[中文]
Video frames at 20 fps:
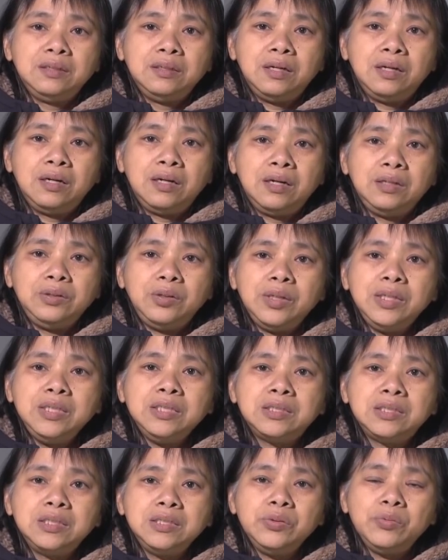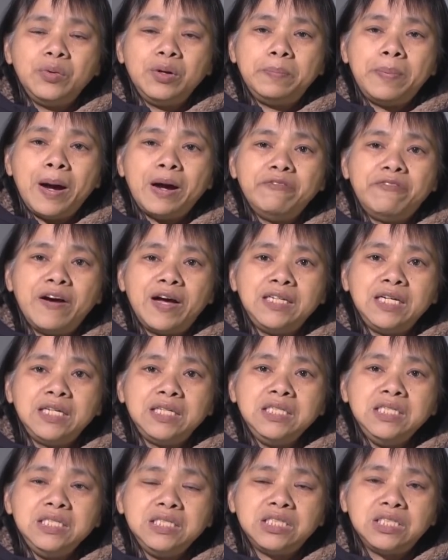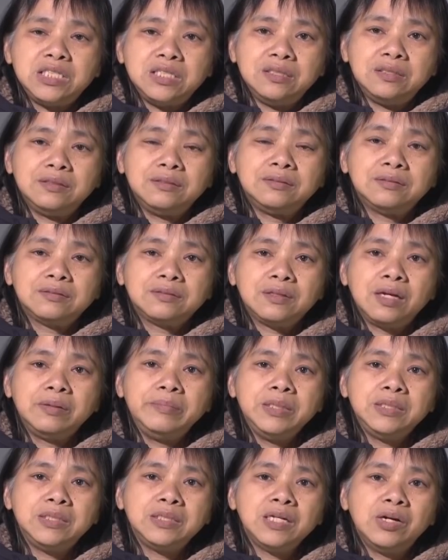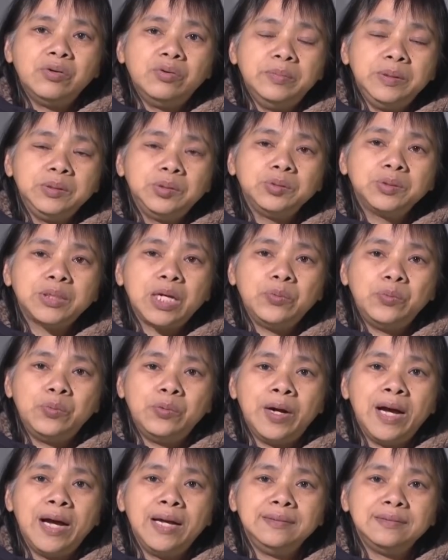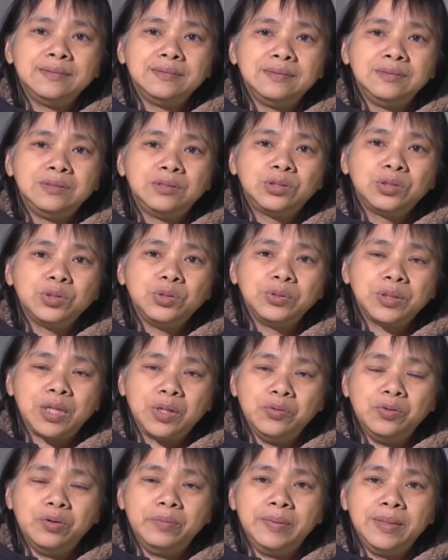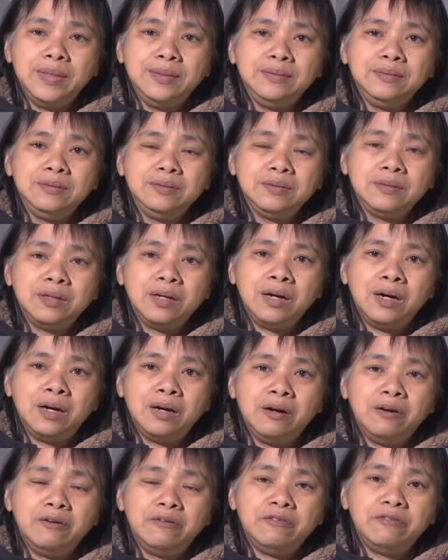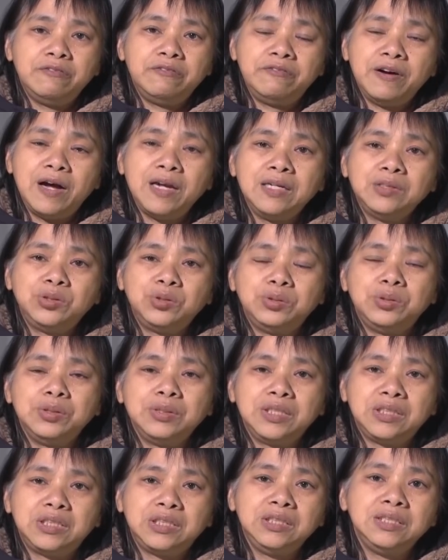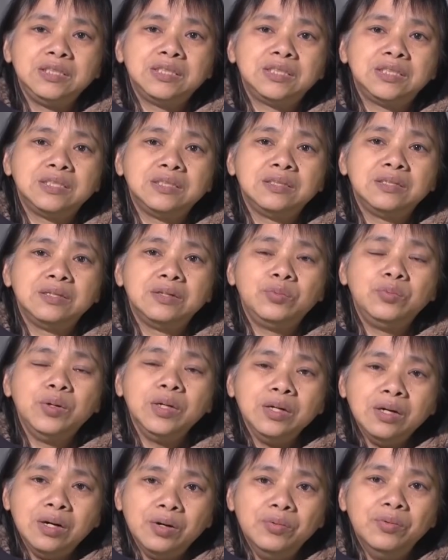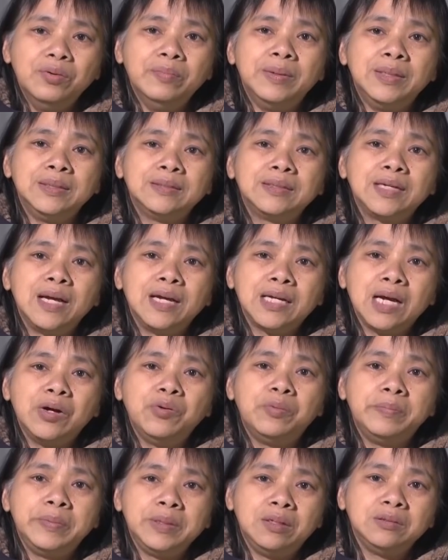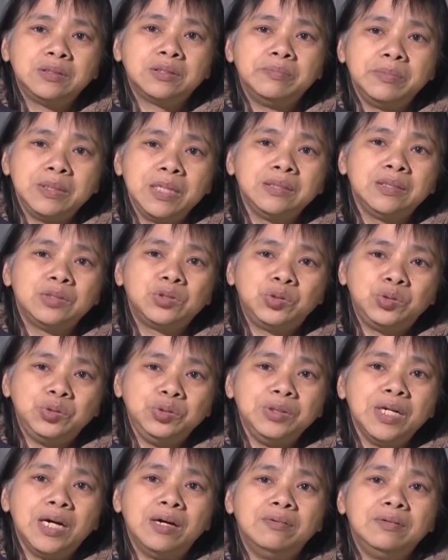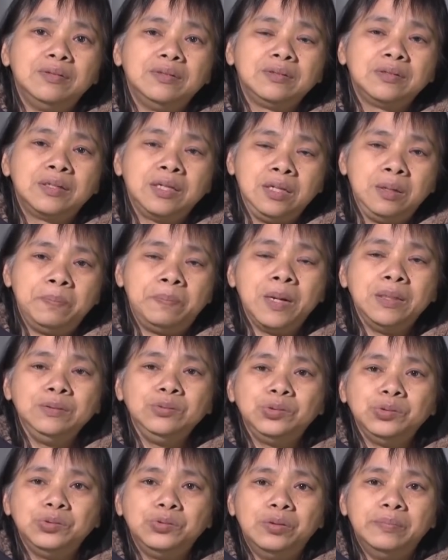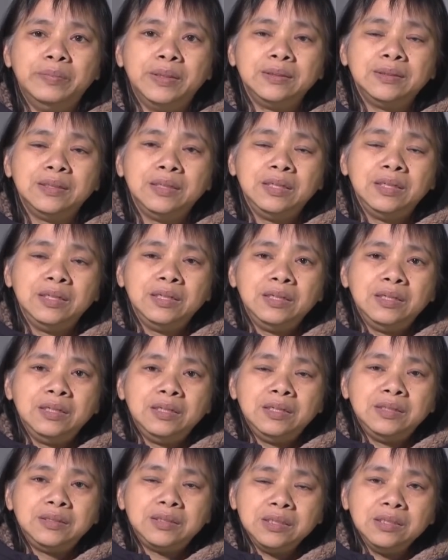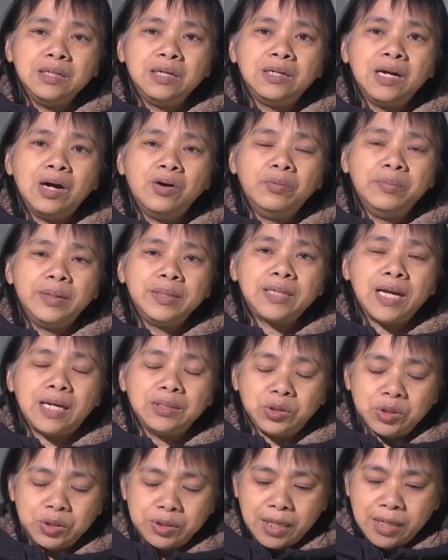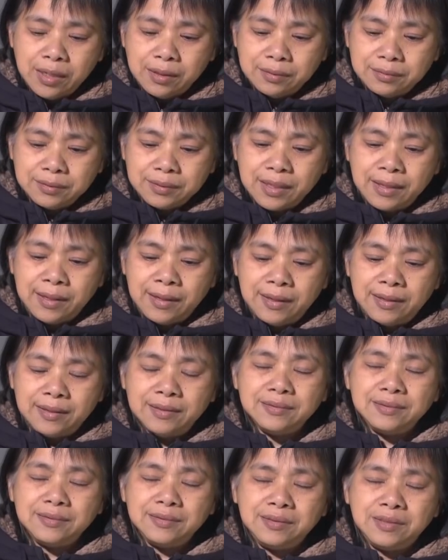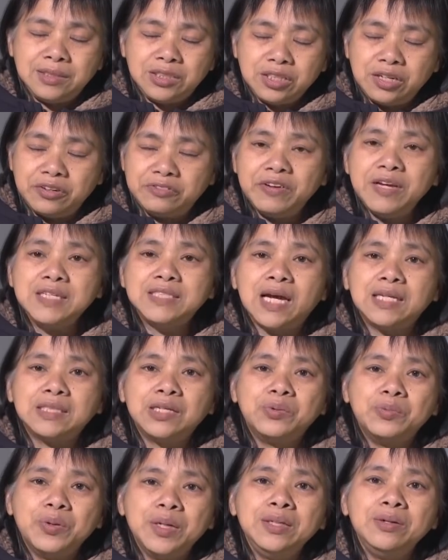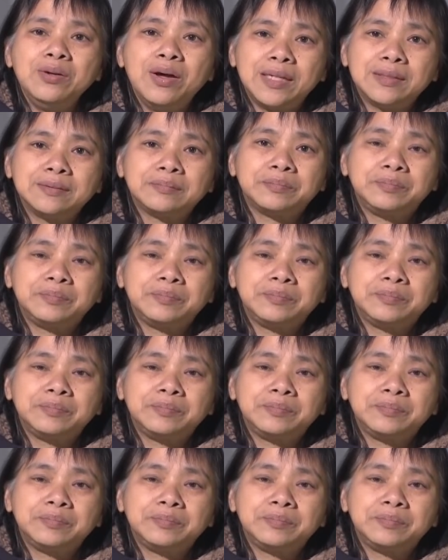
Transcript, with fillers: 呃，原因是因为爆发那个疫情，他们知道我们住在武汉，就给我们啊发了许多的信息，问候我们，看看我们有什么样的需要，可以帮助我们，真的让我们感觉到呃这个非常的温暖。